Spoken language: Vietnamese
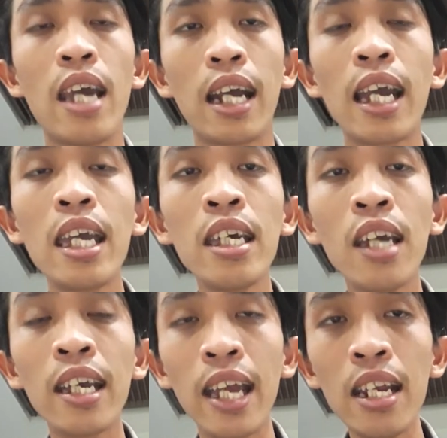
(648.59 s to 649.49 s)
về cái
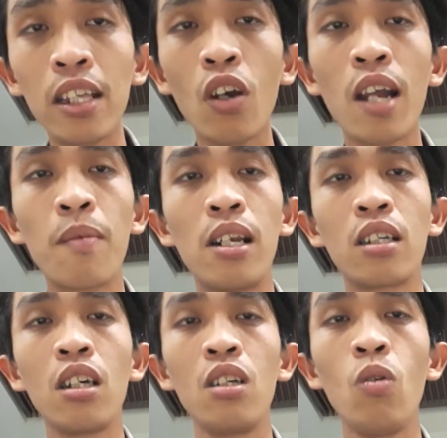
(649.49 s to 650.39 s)
ý kiến này cho anh mà luật
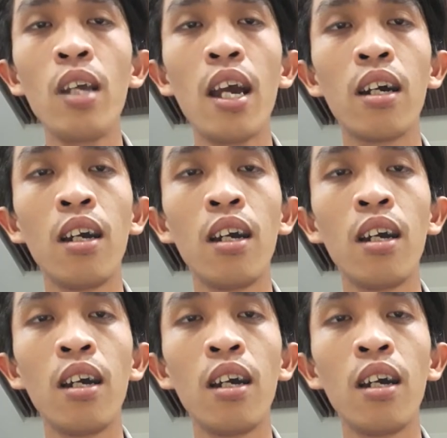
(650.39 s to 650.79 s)
sư Dũng nha